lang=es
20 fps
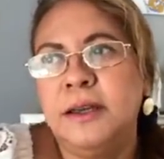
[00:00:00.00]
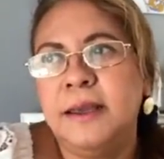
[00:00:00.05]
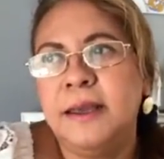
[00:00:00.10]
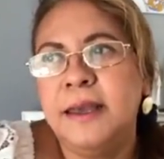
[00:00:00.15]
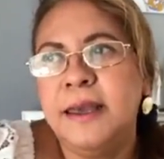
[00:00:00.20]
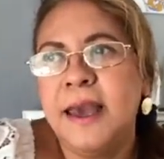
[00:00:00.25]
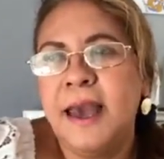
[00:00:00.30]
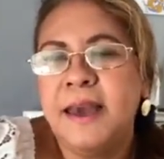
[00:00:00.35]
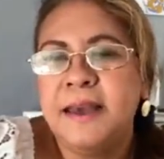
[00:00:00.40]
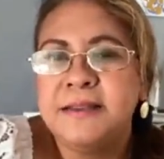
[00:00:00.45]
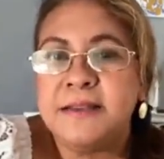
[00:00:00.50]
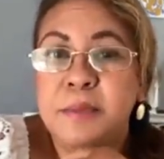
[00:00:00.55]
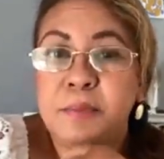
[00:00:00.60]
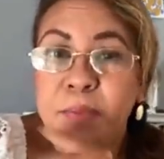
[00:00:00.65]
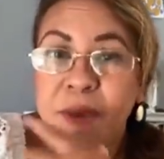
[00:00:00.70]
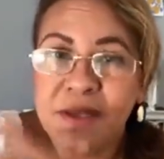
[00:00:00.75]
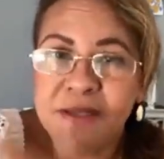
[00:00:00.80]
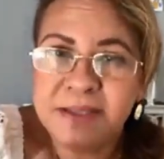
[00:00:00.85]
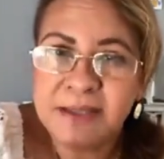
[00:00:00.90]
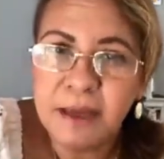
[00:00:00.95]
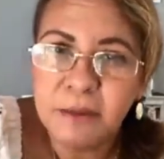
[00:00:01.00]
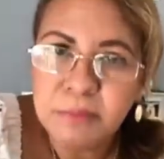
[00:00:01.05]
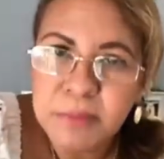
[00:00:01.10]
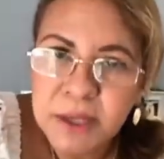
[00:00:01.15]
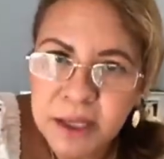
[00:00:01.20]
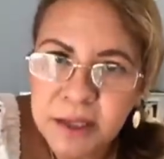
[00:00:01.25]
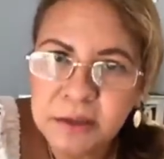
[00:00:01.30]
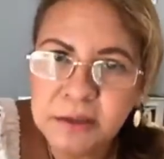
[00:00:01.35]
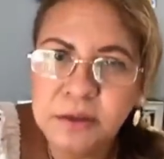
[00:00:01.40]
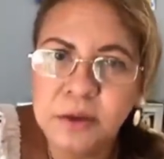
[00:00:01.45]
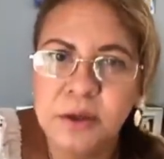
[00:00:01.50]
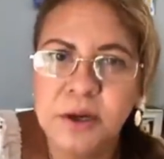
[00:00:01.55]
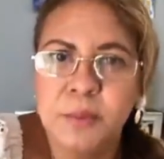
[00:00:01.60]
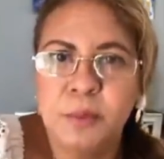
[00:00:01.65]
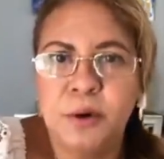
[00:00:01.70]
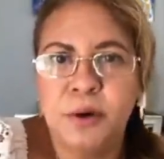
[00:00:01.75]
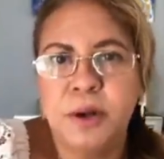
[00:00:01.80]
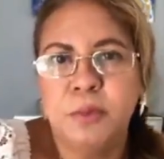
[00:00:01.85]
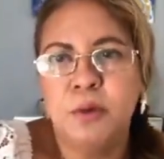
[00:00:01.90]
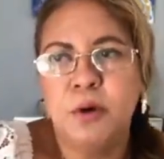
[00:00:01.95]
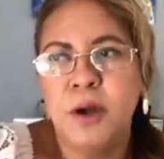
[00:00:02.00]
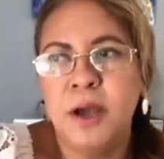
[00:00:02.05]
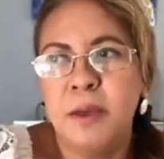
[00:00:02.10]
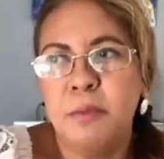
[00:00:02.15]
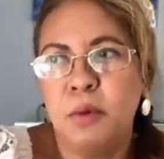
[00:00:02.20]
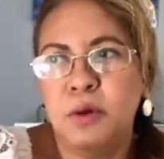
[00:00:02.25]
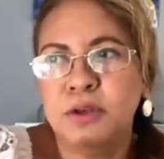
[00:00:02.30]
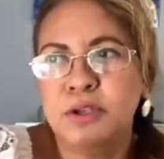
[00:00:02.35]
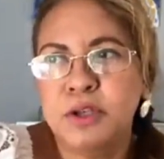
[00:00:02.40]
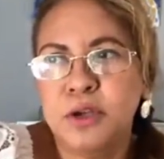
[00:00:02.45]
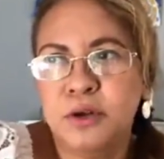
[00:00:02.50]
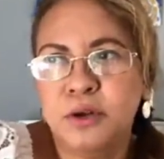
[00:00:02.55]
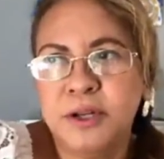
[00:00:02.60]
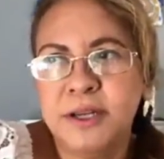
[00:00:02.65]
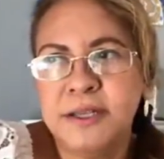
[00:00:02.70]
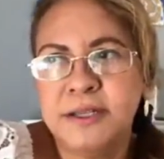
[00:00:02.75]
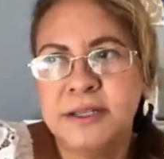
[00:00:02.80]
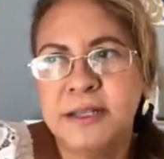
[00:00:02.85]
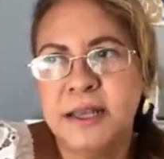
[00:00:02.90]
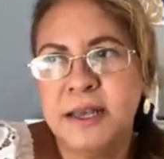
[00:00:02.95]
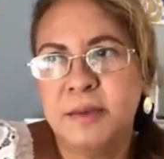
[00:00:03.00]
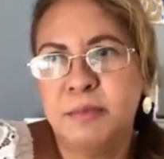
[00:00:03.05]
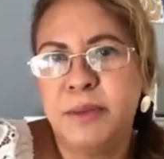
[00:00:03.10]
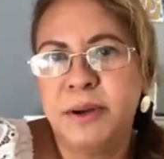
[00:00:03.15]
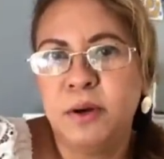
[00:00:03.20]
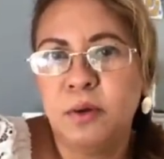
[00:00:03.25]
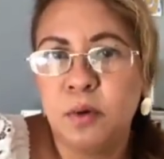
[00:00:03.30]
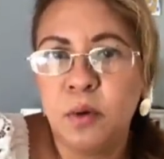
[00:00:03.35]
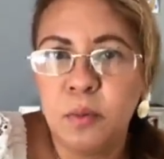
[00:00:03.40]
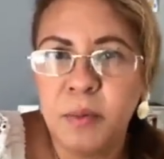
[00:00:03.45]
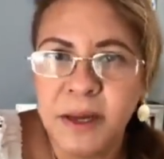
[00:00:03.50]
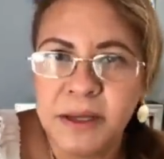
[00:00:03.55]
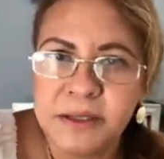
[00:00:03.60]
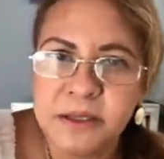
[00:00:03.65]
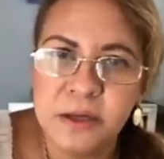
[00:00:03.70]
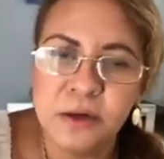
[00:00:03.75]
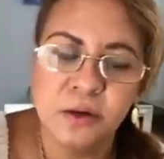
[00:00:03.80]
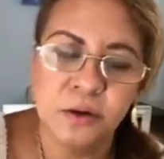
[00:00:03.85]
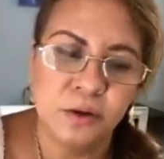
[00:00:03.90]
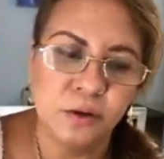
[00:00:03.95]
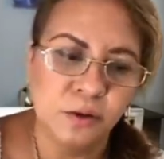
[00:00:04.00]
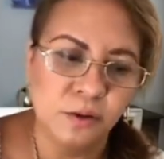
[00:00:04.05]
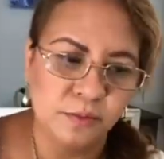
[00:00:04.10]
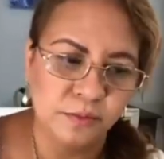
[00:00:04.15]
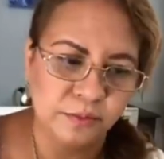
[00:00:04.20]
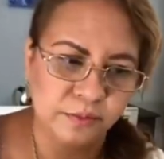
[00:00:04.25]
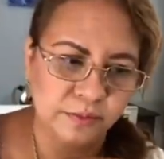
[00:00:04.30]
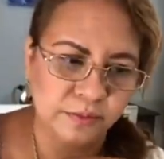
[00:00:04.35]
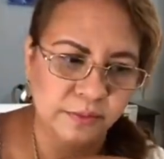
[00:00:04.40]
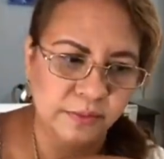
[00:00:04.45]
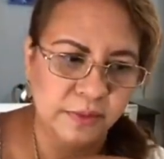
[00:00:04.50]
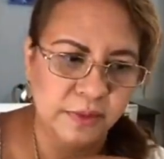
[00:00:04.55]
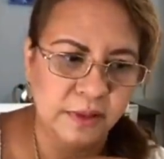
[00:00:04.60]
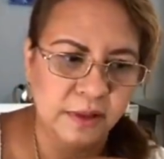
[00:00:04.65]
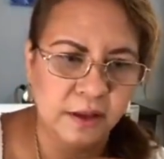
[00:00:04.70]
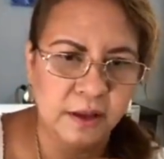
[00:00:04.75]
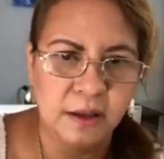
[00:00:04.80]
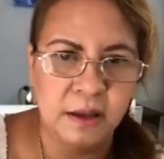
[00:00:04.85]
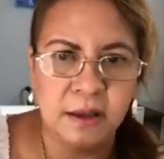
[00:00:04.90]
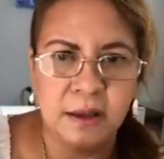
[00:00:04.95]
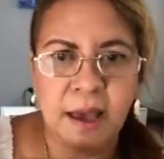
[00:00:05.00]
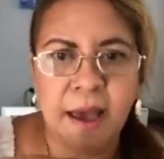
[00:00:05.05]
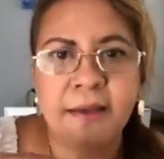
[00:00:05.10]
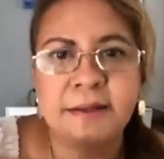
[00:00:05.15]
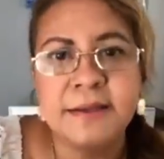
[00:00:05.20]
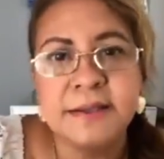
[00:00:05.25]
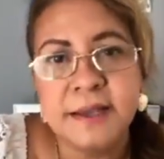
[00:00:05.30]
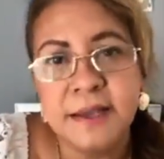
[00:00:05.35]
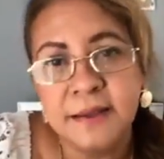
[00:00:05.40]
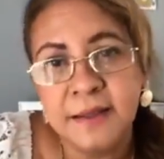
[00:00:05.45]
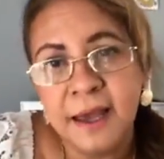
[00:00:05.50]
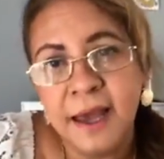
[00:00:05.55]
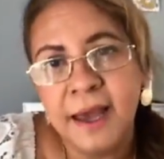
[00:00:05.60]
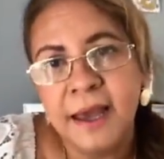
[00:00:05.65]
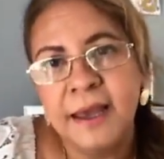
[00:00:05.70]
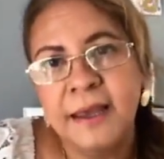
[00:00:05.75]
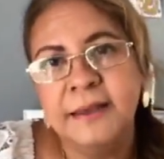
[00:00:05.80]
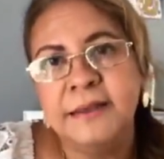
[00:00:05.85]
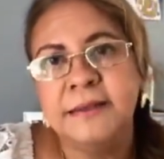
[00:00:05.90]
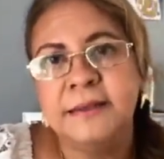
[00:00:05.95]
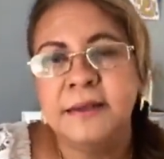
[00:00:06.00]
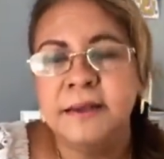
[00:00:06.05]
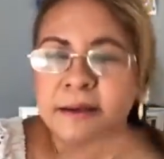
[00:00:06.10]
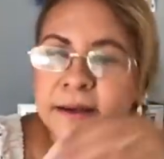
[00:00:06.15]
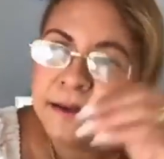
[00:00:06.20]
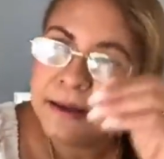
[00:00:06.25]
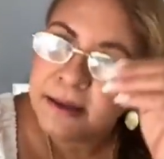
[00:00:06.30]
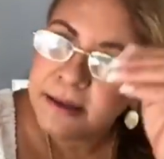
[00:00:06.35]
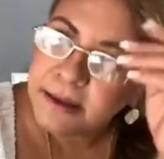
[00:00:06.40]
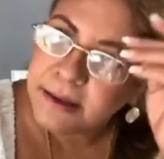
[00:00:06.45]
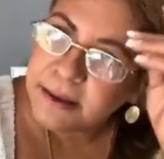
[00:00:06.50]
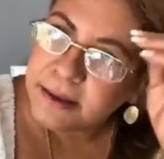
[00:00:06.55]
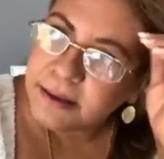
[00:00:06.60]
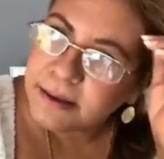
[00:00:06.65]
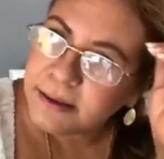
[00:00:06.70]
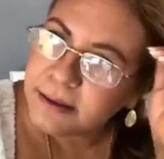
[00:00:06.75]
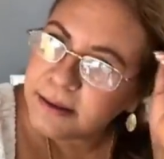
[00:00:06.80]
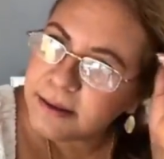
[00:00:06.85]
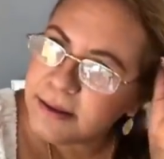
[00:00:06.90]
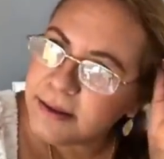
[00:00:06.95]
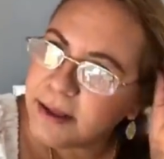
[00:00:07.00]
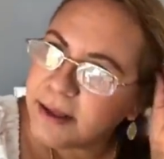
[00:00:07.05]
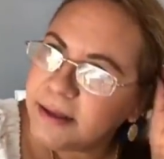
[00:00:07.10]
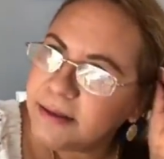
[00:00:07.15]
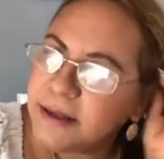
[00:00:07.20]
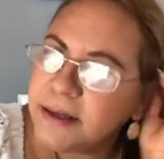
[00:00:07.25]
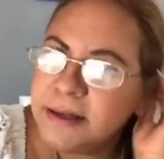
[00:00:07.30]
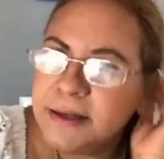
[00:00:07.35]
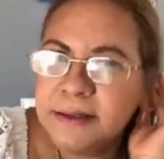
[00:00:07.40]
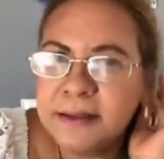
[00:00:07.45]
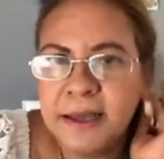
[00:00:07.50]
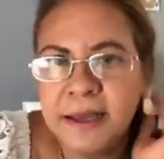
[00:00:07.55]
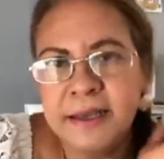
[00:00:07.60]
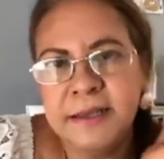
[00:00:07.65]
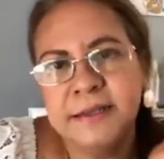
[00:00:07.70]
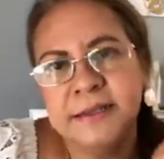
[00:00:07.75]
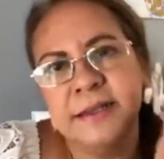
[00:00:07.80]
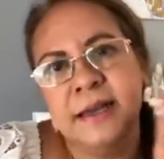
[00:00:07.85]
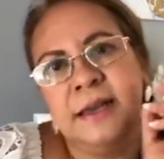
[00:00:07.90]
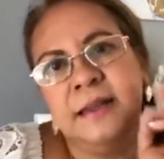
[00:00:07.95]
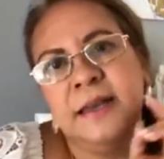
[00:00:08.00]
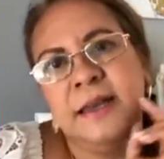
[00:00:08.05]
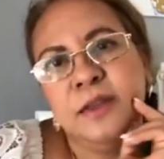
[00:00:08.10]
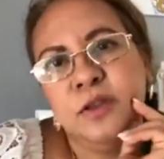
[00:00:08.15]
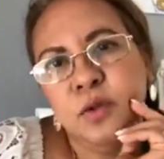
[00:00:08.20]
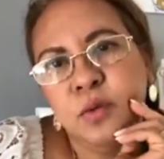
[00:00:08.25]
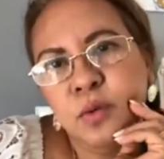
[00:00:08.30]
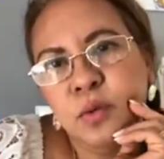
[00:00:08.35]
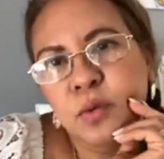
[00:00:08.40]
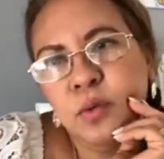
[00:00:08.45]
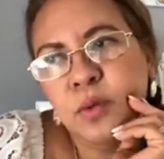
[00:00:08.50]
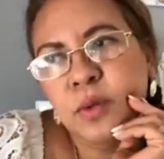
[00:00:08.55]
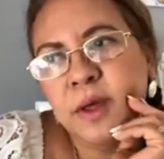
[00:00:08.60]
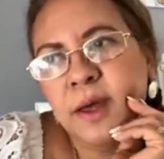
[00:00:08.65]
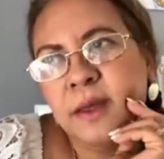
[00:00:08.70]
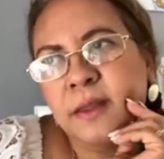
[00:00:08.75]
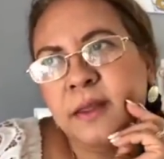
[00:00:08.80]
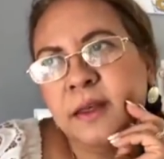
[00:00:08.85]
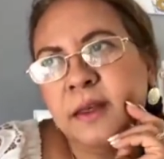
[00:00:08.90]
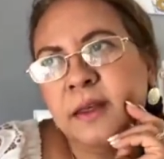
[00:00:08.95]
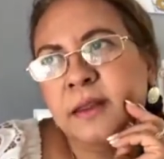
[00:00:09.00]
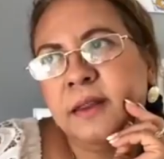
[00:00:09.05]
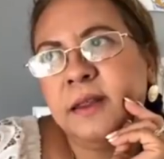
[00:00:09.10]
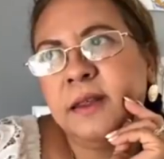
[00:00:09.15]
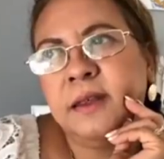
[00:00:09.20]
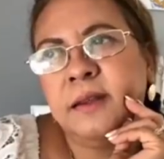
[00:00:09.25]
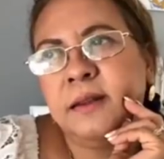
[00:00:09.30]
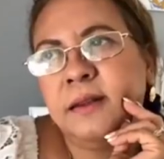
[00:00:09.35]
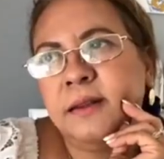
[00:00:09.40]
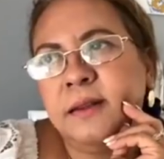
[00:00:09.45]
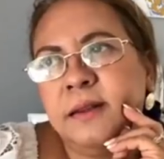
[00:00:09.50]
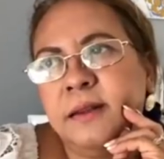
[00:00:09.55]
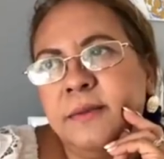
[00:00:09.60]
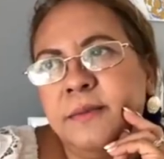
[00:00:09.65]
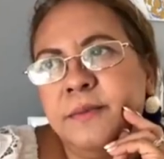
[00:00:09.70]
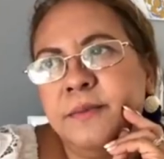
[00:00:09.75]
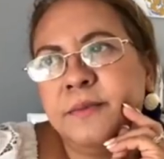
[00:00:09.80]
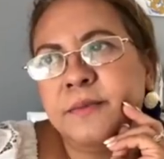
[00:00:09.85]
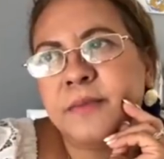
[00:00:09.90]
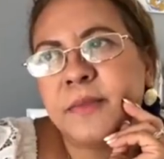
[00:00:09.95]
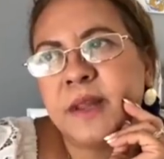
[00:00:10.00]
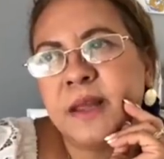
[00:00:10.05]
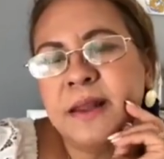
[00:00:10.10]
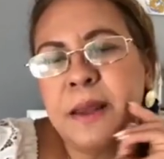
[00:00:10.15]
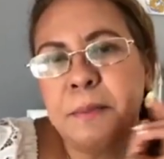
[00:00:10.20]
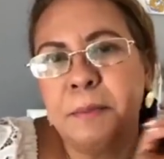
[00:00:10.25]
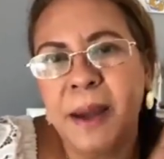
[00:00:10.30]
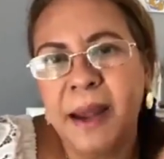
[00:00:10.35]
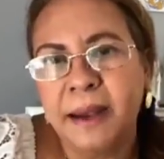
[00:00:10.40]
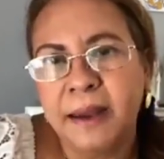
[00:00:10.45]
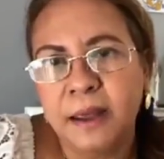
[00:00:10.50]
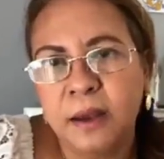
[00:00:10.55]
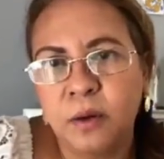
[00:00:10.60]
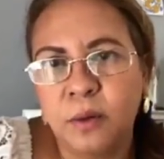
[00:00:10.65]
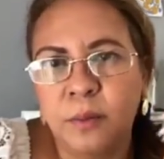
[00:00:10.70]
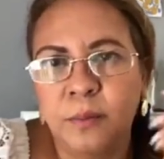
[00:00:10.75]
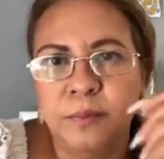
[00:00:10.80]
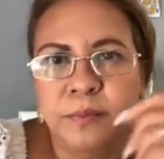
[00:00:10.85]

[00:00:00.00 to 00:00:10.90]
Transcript: y a ese pensamiento le ponemos emociones de preocupación, de ansiedad, de tristeza, de duda, de, de, pánico.